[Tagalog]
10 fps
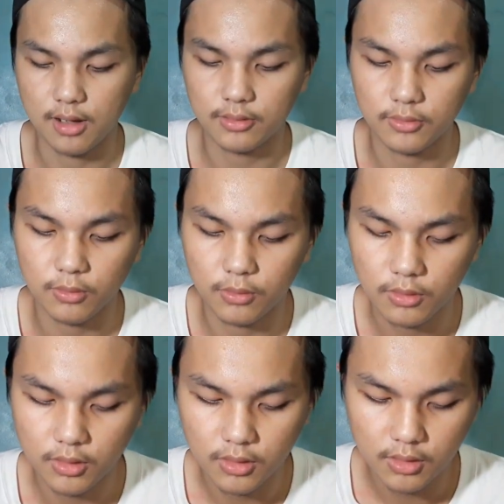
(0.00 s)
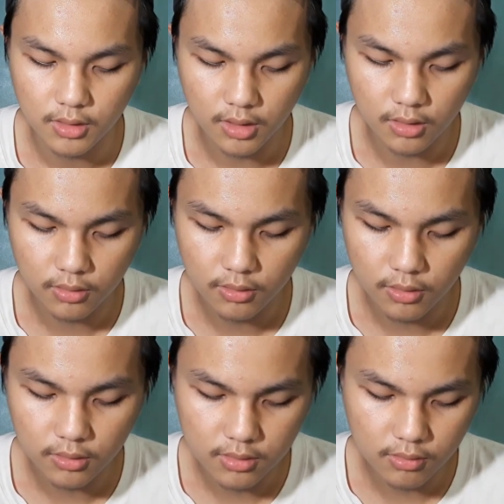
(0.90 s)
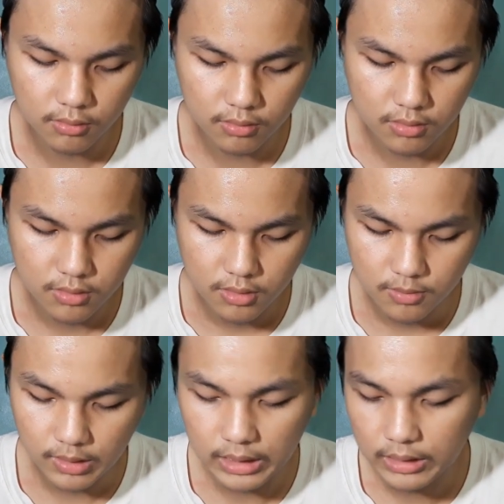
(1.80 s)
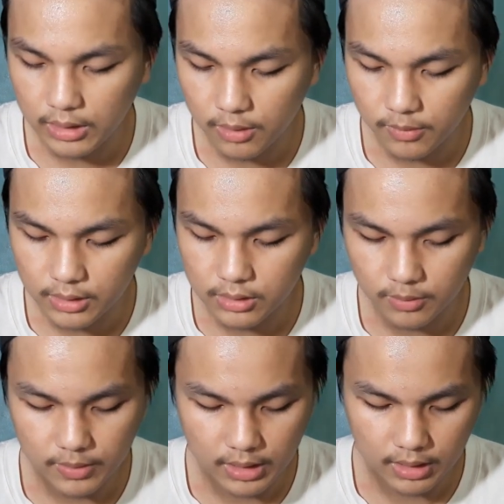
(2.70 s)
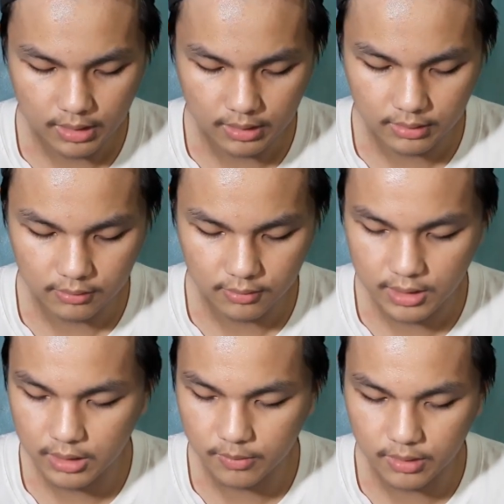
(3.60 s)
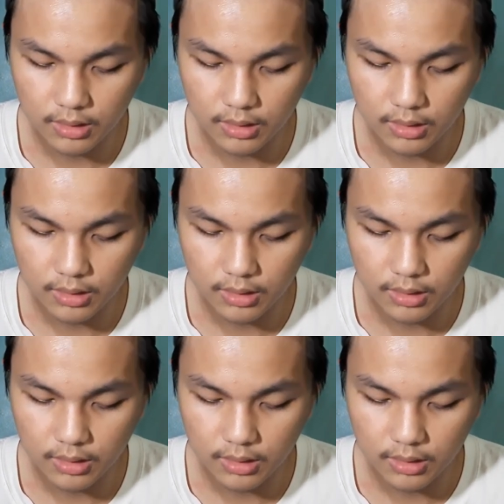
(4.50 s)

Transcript: So, ayun, although maganda naman siya parehas, wala naman.